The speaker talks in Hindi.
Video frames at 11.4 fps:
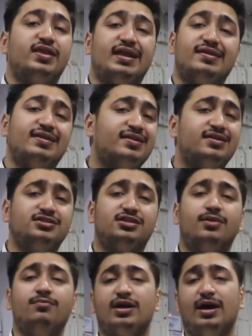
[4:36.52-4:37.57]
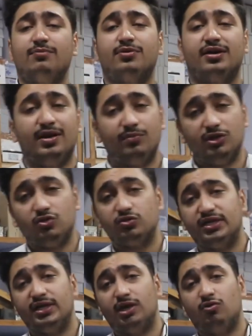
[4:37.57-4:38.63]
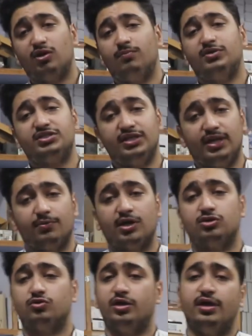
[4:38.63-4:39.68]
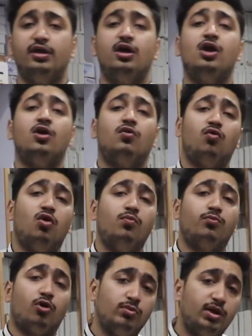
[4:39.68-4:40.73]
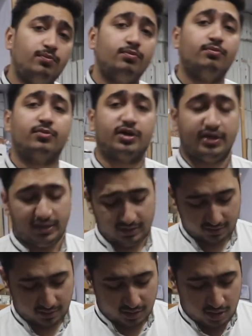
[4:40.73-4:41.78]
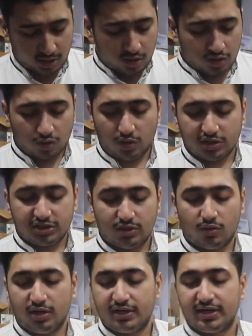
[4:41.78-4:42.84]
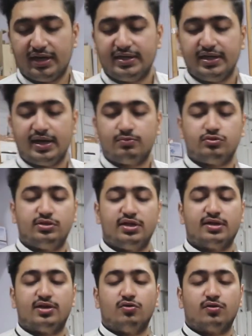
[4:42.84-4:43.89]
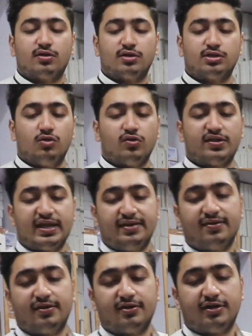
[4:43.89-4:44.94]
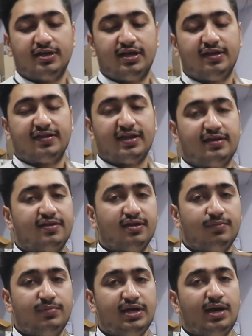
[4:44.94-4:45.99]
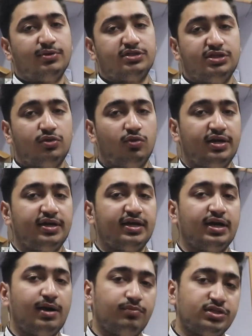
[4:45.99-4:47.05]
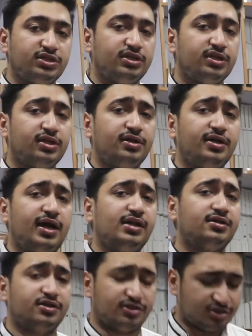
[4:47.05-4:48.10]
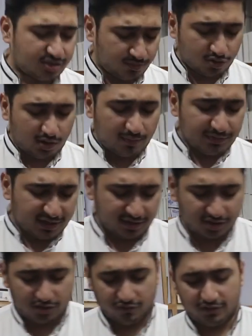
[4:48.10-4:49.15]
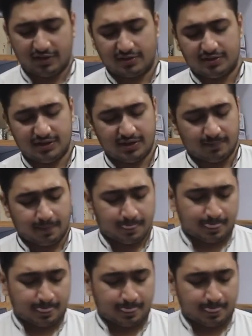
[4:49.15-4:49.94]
सेंसिंग सिस्टम काम करना बंद हो जाएगा और अब मशीन आपका जो है वो प्रॉब्लम करेगा सर तो अच्छी क्वालिटी का ये आप देख सकते हो सेंसर ठीक है सेंसर भी आप अच्छी क्वालिटी का मशीन के अंदर डालकर कस्टमर को आप दे सकते हो फ्रेंड्स ठीक है